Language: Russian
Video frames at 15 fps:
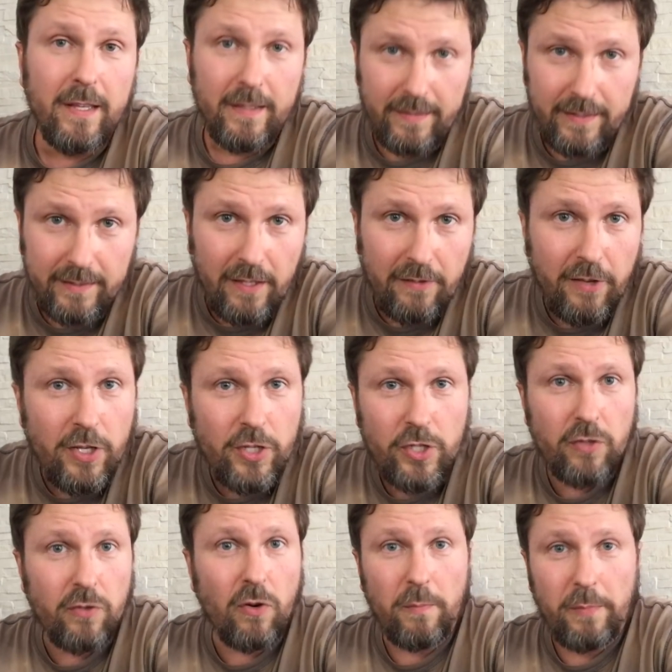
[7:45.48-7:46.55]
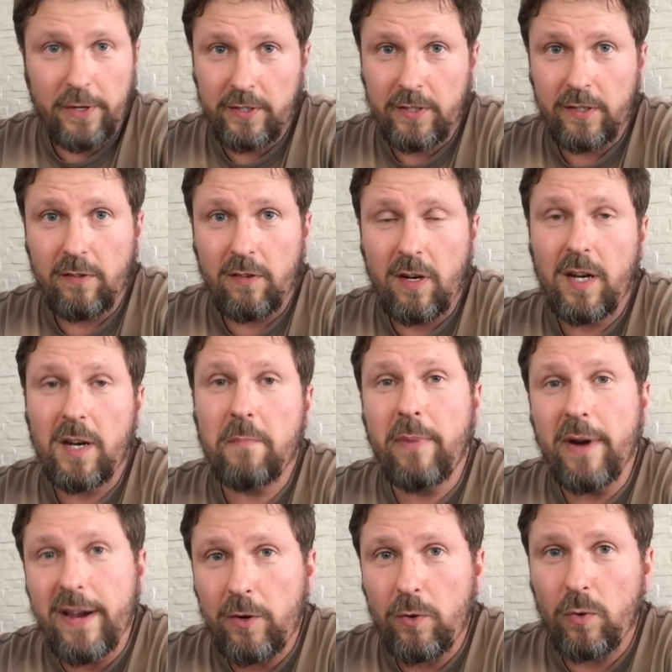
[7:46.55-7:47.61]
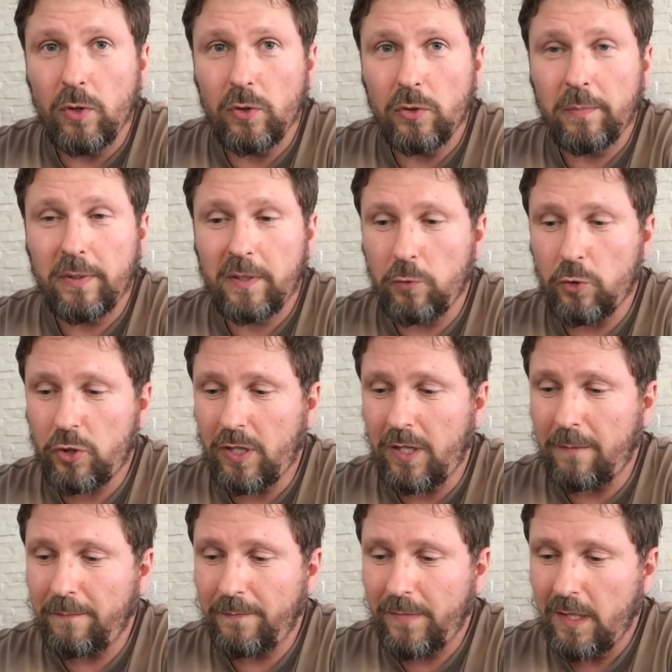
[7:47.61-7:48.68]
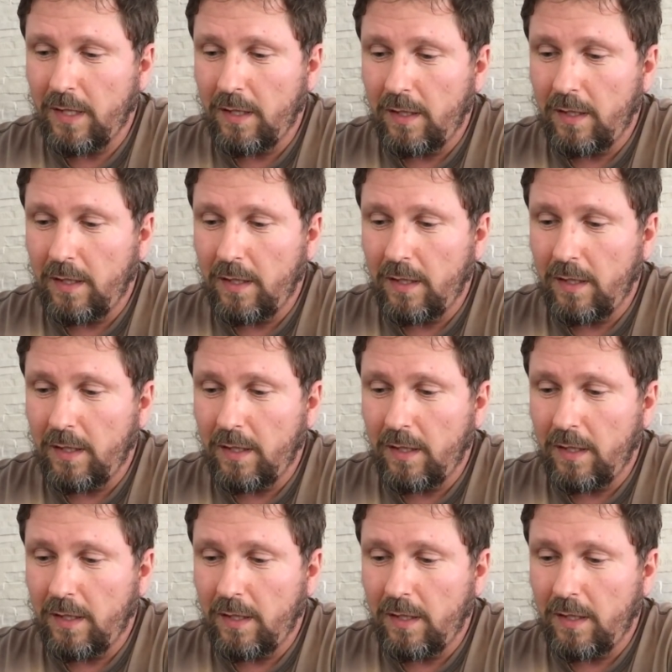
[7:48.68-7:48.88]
Ненавязчивого призыва к бойкоту, потому что